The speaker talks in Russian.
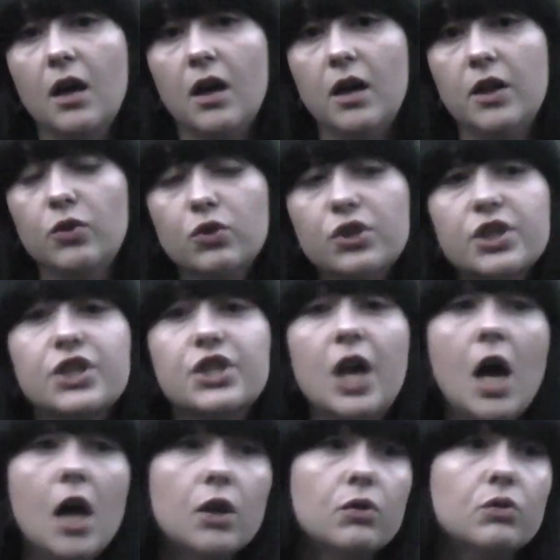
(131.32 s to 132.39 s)
Э, люди
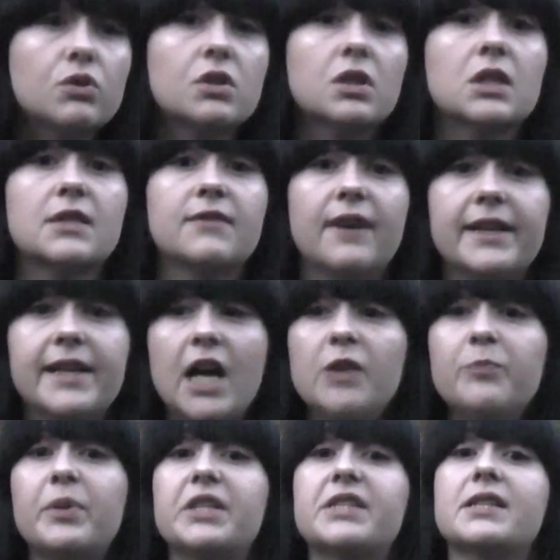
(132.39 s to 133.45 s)
жалуются,
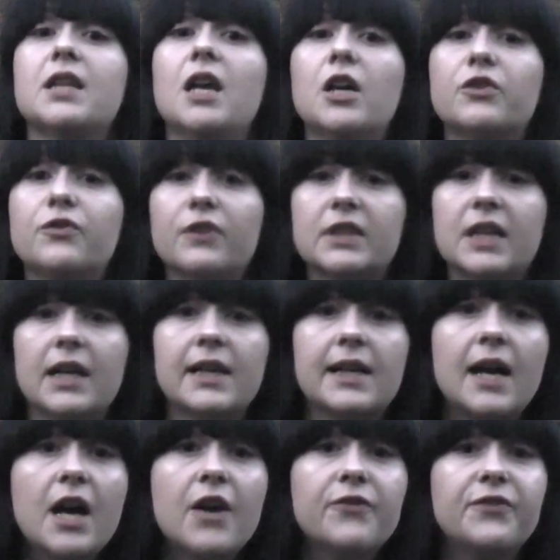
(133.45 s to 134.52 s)
звонят, присылают
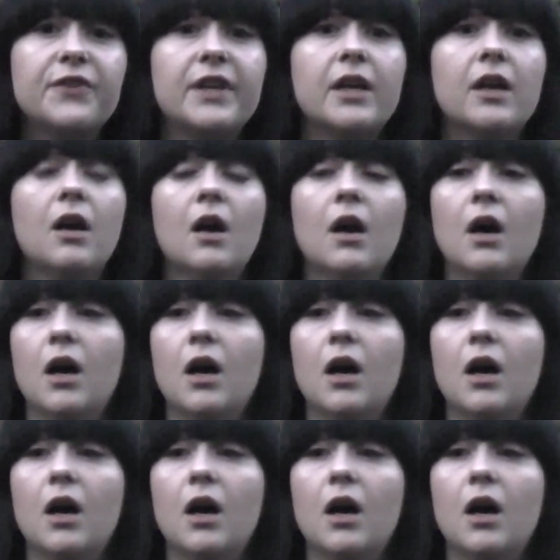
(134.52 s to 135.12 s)
фотографии,